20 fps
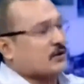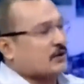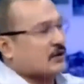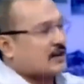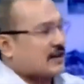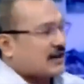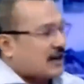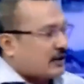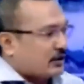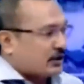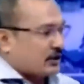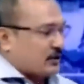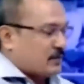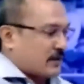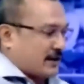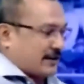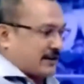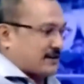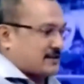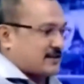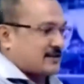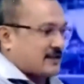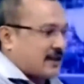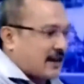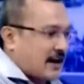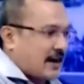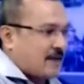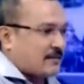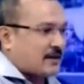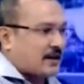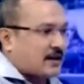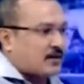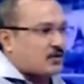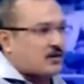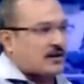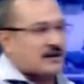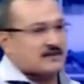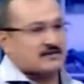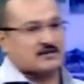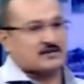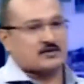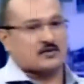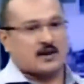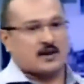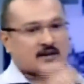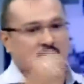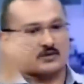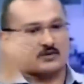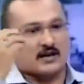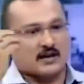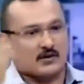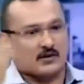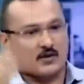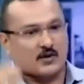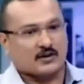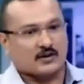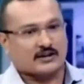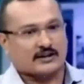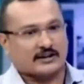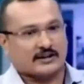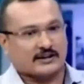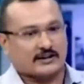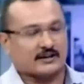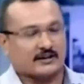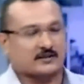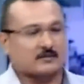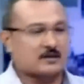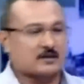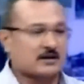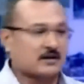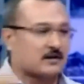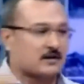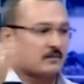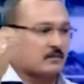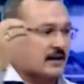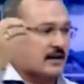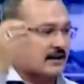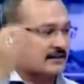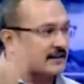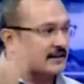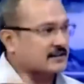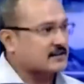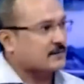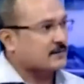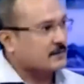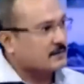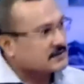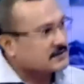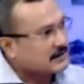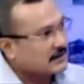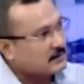Lagi-lagi, Ferdinand mengatakan hanya menggunakan kata pengganti.